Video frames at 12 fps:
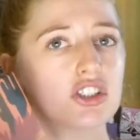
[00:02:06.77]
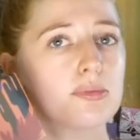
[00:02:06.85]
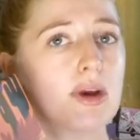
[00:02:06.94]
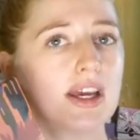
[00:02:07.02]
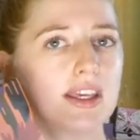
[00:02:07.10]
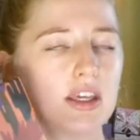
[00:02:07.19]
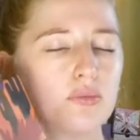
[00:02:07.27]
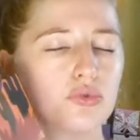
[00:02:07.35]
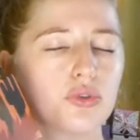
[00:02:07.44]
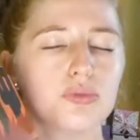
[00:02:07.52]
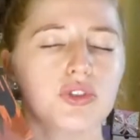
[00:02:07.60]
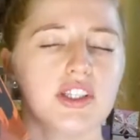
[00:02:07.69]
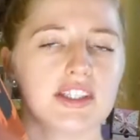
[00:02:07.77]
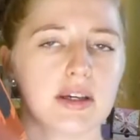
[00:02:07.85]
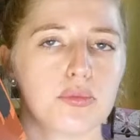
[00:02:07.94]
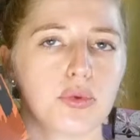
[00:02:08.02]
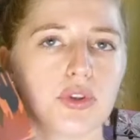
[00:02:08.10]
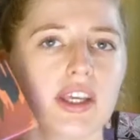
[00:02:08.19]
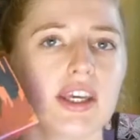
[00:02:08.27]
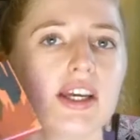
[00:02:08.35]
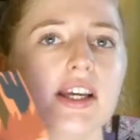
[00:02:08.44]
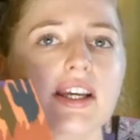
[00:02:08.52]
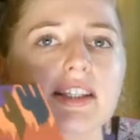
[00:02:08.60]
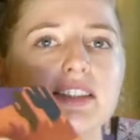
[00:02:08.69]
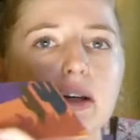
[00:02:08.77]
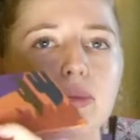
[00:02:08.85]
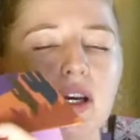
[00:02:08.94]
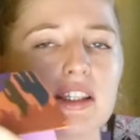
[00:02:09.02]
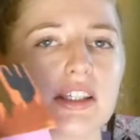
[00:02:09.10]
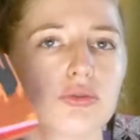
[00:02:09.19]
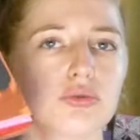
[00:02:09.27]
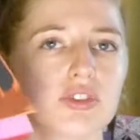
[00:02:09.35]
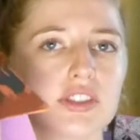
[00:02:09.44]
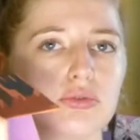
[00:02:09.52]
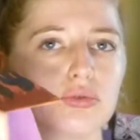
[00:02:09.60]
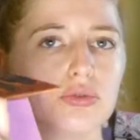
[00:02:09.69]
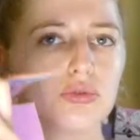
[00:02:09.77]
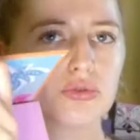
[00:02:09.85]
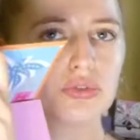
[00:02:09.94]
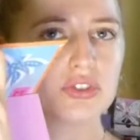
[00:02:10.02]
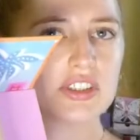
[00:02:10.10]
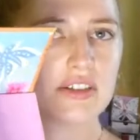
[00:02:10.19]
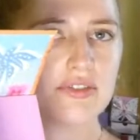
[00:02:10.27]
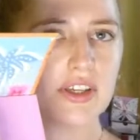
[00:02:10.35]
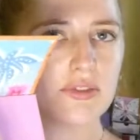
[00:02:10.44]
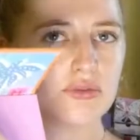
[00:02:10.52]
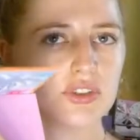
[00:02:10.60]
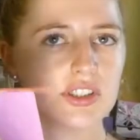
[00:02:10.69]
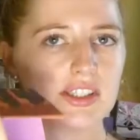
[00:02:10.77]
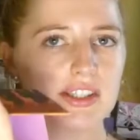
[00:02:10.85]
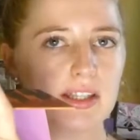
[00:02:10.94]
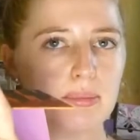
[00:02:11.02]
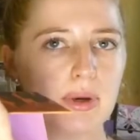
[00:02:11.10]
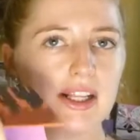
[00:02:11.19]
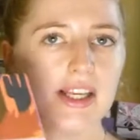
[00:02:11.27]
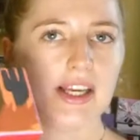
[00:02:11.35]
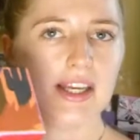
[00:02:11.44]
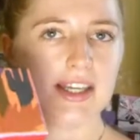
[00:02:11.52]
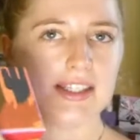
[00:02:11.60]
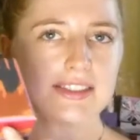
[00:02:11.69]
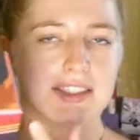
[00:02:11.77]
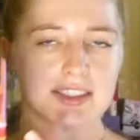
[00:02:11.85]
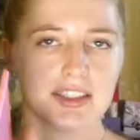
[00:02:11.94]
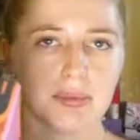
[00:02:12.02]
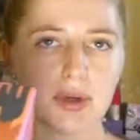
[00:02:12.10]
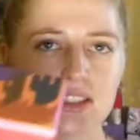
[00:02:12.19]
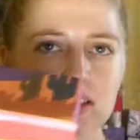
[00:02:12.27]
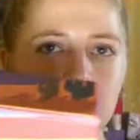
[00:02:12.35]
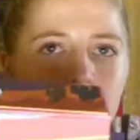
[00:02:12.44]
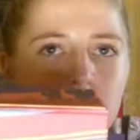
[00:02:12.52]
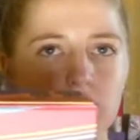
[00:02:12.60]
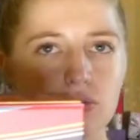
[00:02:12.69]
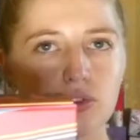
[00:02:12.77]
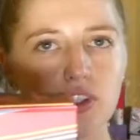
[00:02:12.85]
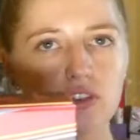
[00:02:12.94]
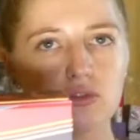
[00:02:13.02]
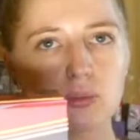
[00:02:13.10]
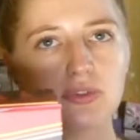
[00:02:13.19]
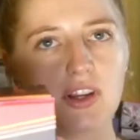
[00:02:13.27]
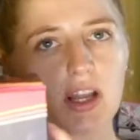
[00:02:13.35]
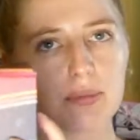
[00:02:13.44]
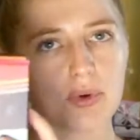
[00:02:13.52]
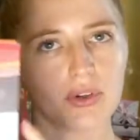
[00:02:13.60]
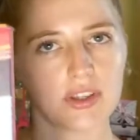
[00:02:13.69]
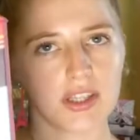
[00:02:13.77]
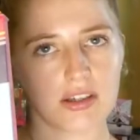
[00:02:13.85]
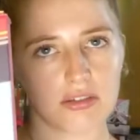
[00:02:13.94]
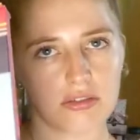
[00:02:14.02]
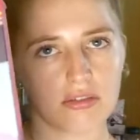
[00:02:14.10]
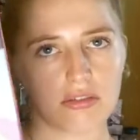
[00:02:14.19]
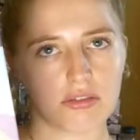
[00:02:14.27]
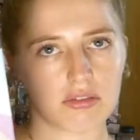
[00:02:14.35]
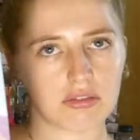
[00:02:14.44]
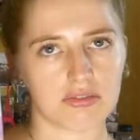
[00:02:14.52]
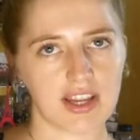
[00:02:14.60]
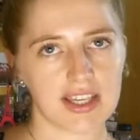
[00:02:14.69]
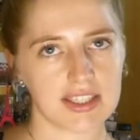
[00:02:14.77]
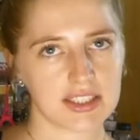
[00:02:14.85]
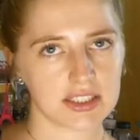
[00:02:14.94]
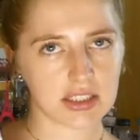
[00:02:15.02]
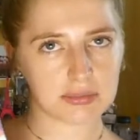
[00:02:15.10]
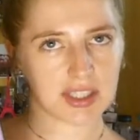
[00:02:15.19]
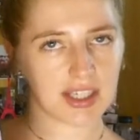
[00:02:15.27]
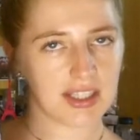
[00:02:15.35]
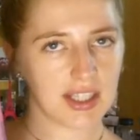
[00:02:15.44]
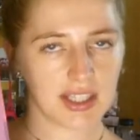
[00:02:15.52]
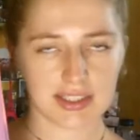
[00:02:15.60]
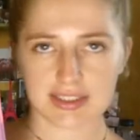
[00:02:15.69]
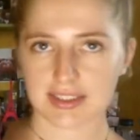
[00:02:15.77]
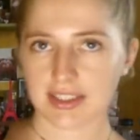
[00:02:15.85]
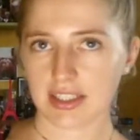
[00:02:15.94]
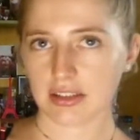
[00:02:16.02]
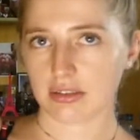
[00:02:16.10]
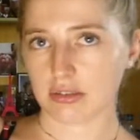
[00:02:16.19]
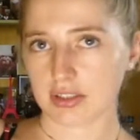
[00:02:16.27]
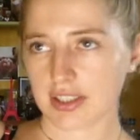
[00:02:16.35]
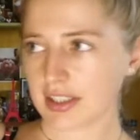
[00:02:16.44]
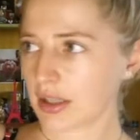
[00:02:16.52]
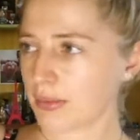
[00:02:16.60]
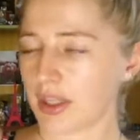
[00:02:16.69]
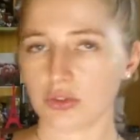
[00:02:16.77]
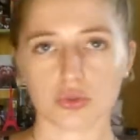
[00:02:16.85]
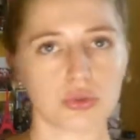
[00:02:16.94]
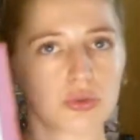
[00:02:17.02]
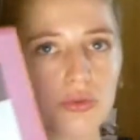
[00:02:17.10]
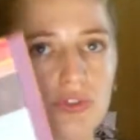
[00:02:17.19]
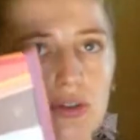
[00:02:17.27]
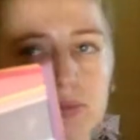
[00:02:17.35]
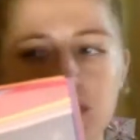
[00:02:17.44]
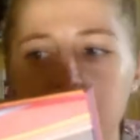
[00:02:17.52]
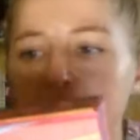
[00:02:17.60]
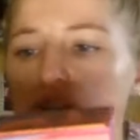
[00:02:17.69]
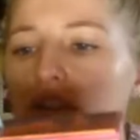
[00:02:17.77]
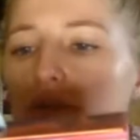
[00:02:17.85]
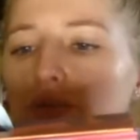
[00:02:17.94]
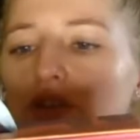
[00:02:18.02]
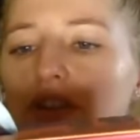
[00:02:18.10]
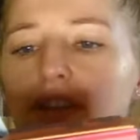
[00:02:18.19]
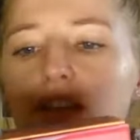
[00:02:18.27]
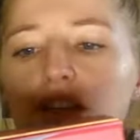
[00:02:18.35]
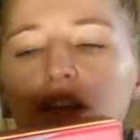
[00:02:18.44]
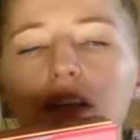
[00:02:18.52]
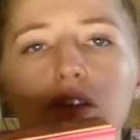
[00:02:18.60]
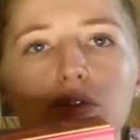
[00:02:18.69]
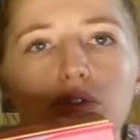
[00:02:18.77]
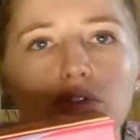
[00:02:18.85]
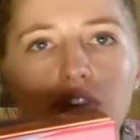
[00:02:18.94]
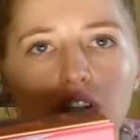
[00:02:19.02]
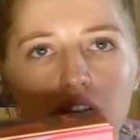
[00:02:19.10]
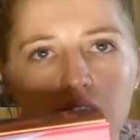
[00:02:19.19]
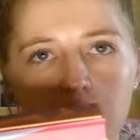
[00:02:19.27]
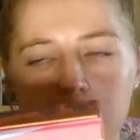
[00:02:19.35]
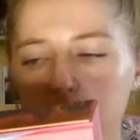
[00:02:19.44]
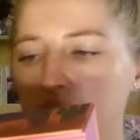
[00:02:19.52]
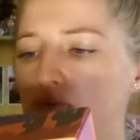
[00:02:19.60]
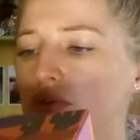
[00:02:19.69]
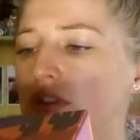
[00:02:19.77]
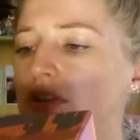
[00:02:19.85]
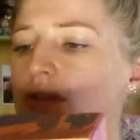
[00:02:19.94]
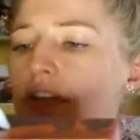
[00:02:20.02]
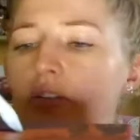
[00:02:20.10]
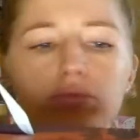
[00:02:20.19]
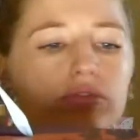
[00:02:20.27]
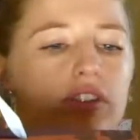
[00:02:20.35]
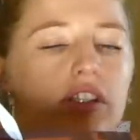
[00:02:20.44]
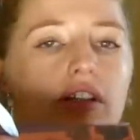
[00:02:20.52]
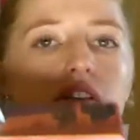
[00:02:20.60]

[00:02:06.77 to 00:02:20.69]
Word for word: J'ai marqué pour me désabonner. C'est à partir du 10 août, donc ce sera fait, vous inquiétez pas. Et c'est assez pratique en fait, vous voyez, vous pouvez la porter en valise comme ça. C'est euh, très très bien, je trouve comme idée, très bonne idée. Donc on va regarder tout de suite ce qu'elle contient.